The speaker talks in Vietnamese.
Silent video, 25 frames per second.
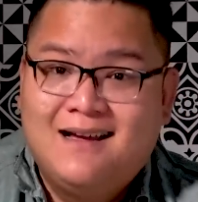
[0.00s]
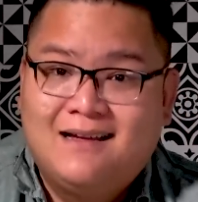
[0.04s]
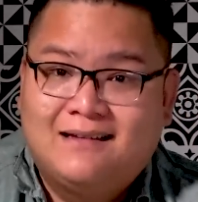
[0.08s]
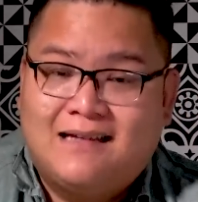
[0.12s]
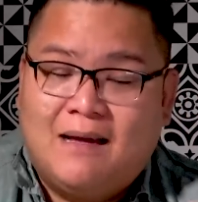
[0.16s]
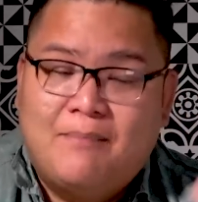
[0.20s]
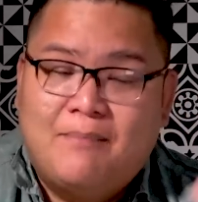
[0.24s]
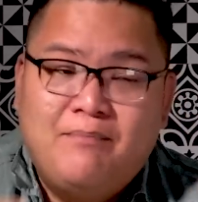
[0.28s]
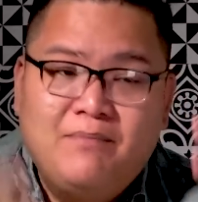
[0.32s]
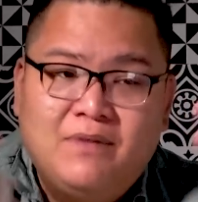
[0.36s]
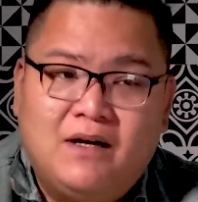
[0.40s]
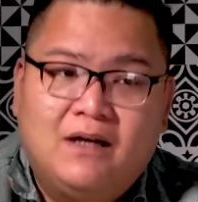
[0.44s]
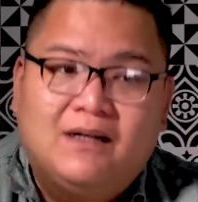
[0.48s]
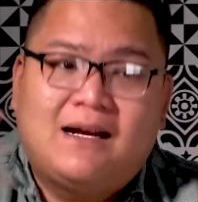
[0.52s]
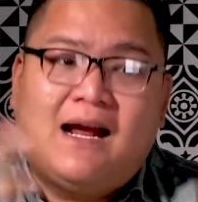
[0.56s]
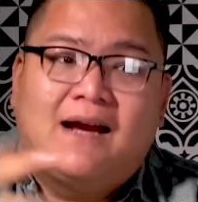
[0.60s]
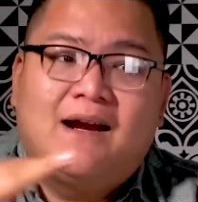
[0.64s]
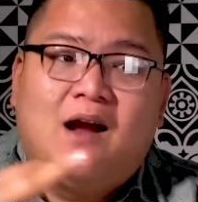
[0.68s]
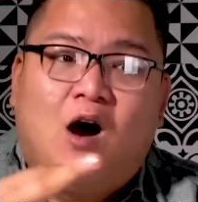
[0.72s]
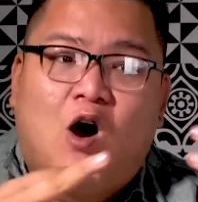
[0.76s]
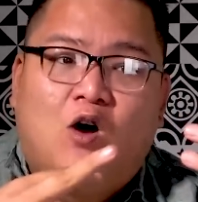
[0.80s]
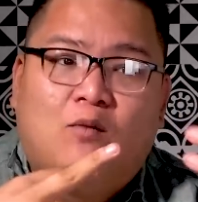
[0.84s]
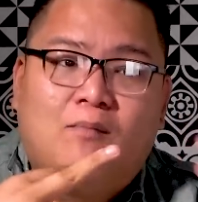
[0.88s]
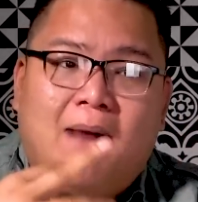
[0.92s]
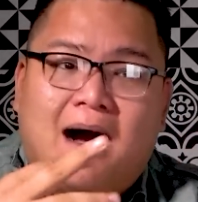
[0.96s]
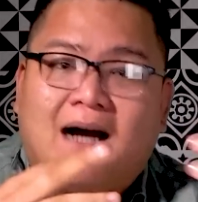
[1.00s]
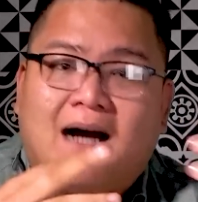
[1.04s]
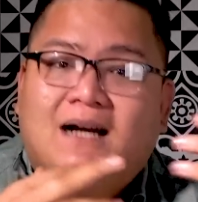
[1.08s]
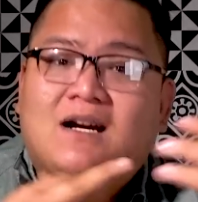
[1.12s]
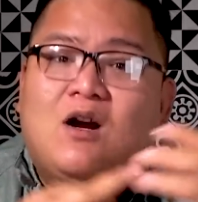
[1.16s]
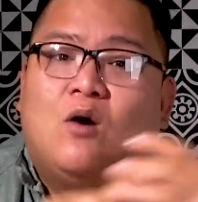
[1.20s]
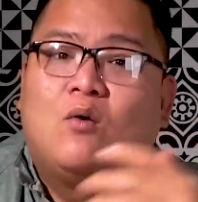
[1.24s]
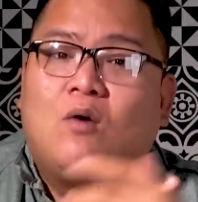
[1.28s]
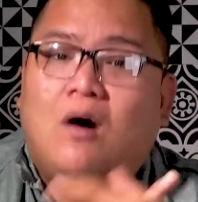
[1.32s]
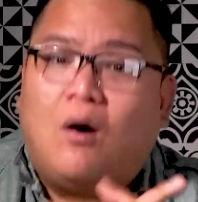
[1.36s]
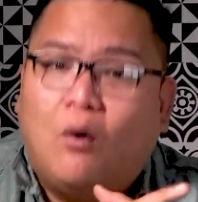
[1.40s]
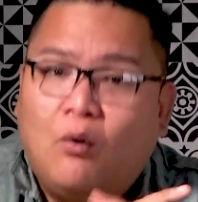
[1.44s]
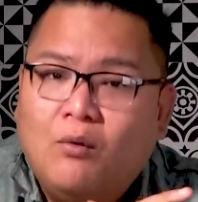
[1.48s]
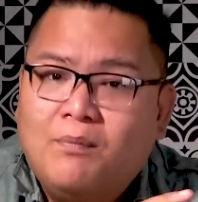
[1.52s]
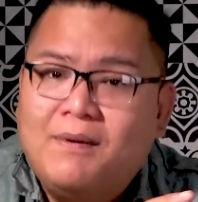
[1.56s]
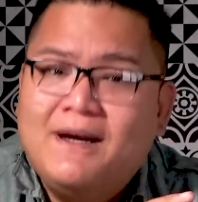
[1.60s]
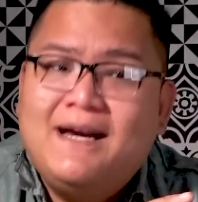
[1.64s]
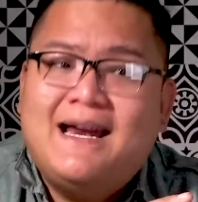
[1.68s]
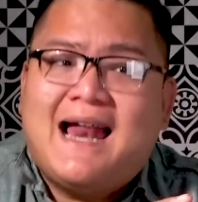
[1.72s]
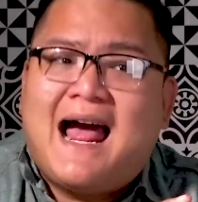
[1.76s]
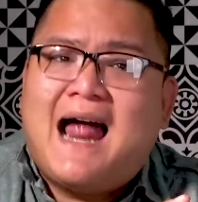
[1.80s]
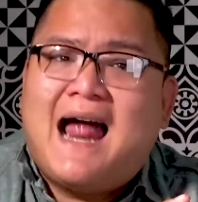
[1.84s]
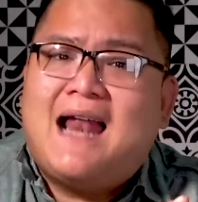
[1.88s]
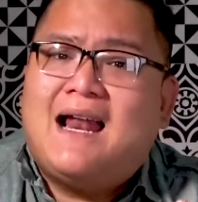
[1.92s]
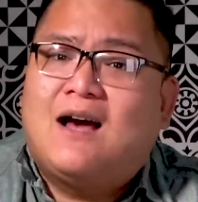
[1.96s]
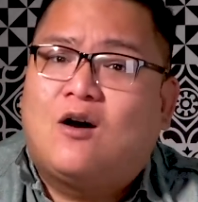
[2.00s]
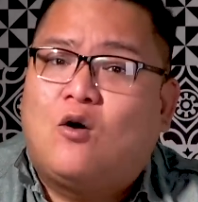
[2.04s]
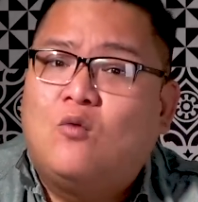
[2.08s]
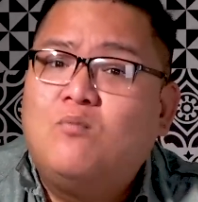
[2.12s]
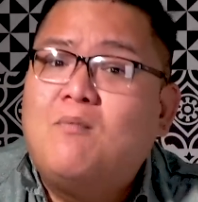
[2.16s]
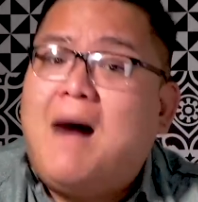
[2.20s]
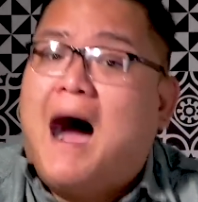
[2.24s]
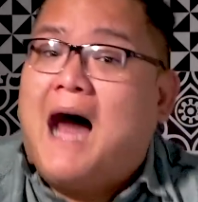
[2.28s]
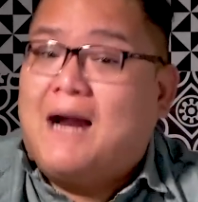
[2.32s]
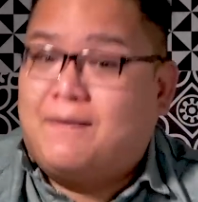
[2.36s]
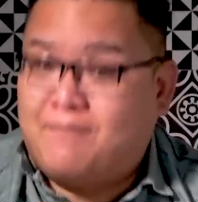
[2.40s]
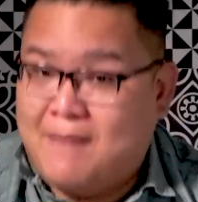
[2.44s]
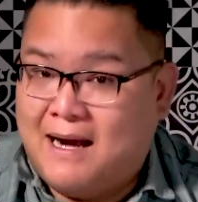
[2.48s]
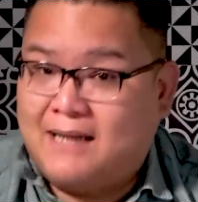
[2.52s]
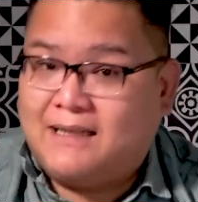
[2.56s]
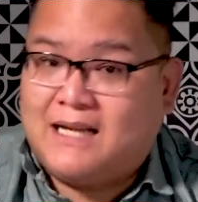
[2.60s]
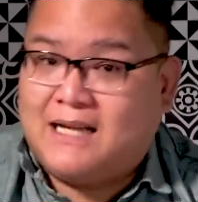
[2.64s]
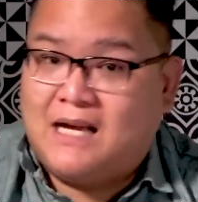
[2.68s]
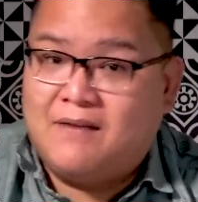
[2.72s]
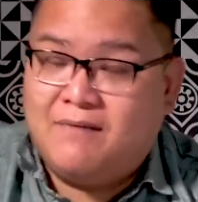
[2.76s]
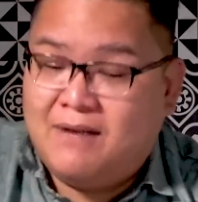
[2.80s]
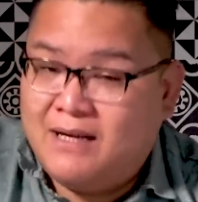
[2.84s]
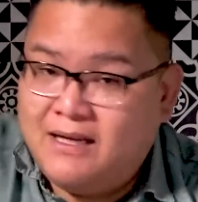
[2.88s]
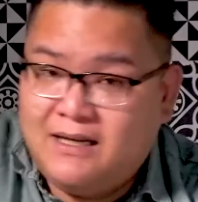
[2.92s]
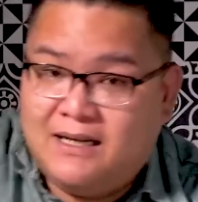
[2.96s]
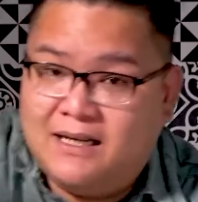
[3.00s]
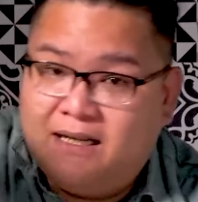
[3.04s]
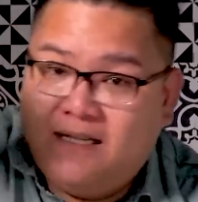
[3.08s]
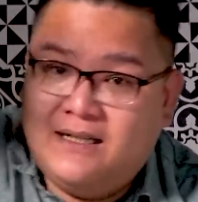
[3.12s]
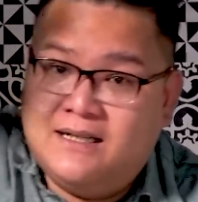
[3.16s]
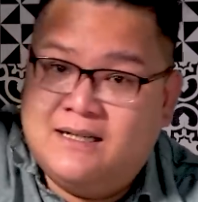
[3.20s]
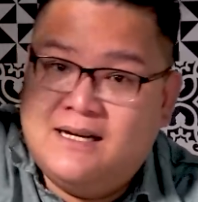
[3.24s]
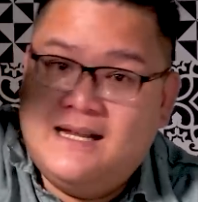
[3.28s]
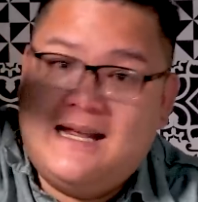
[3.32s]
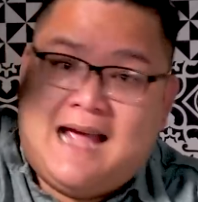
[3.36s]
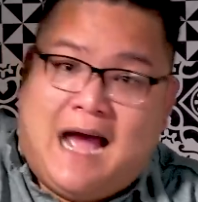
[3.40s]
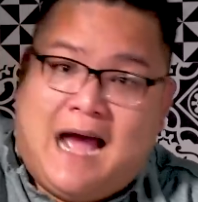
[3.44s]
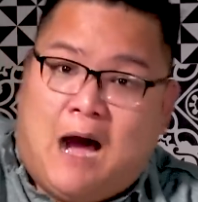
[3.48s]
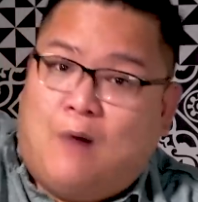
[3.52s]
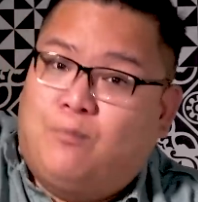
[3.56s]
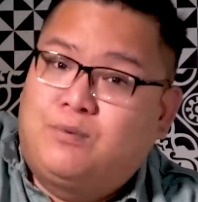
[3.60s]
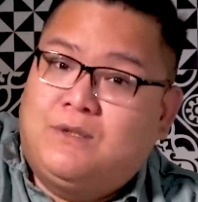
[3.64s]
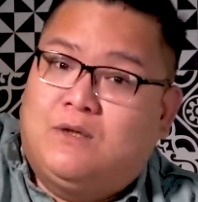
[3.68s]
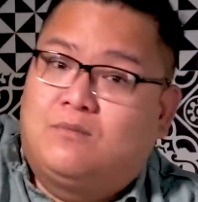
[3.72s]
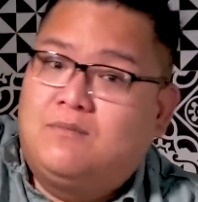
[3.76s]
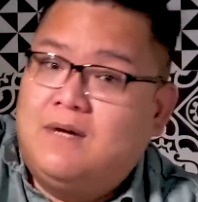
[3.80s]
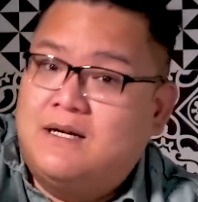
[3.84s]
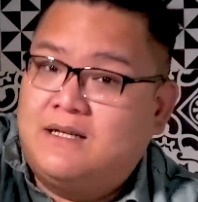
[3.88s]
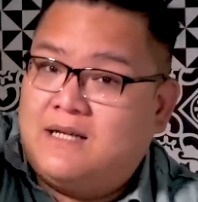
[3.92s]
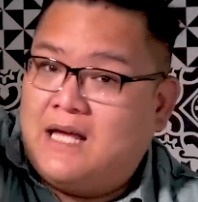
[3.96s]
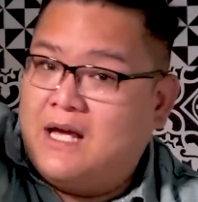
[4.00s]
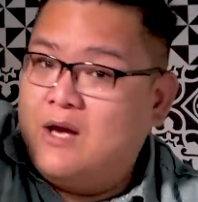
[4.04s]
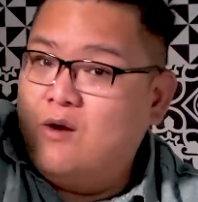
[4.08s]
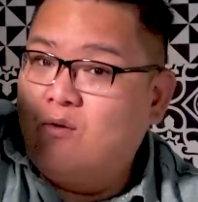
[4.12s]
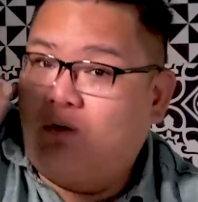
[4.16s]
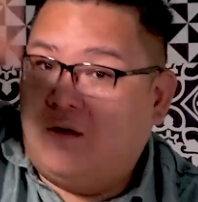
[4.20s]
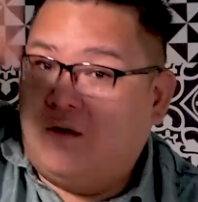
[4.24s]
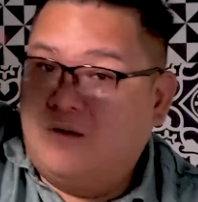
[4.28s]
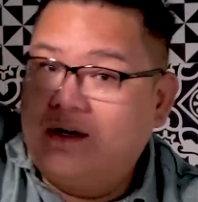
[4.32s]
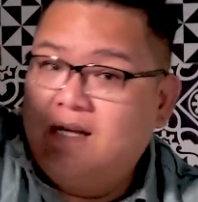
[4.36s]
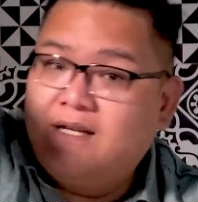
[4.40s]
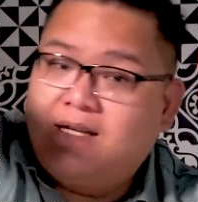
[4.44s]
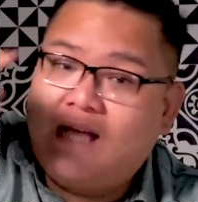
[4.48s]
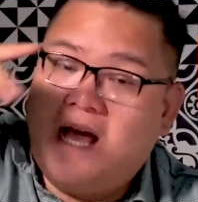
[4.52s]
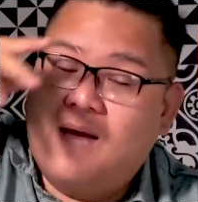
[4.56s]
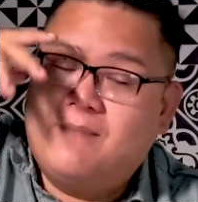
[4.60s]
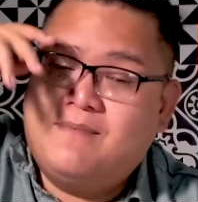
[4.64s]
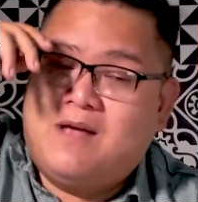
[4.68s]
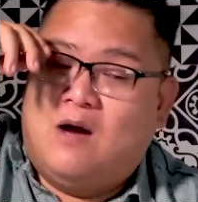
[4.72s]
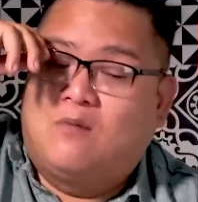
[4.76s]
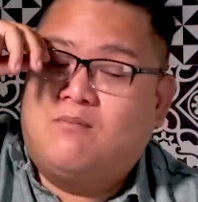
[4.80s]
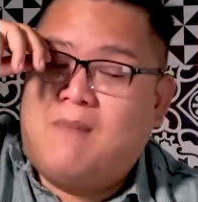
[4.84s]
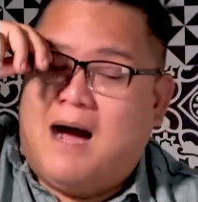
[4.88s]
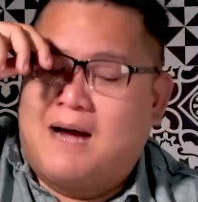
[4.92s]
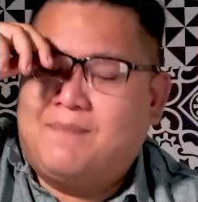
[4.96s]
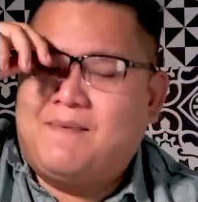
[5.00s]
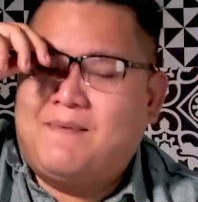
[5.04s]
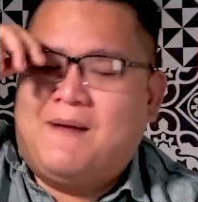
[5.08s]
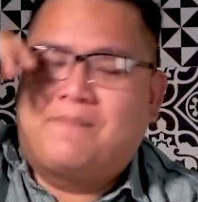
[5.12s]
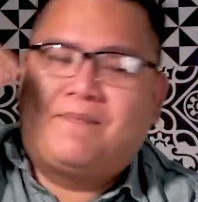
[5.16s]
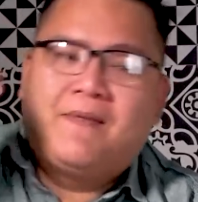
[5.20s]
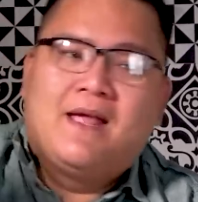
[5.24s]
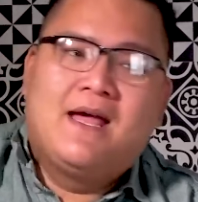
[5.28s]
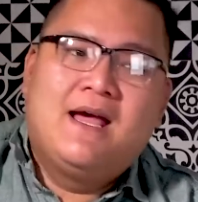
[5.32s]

tắm rửa thay đồ bận đồ ngủ đi ra là cũng mệt mà tại vì đi đi học xong rồi chiều còn đi chơi một vòng mệt nè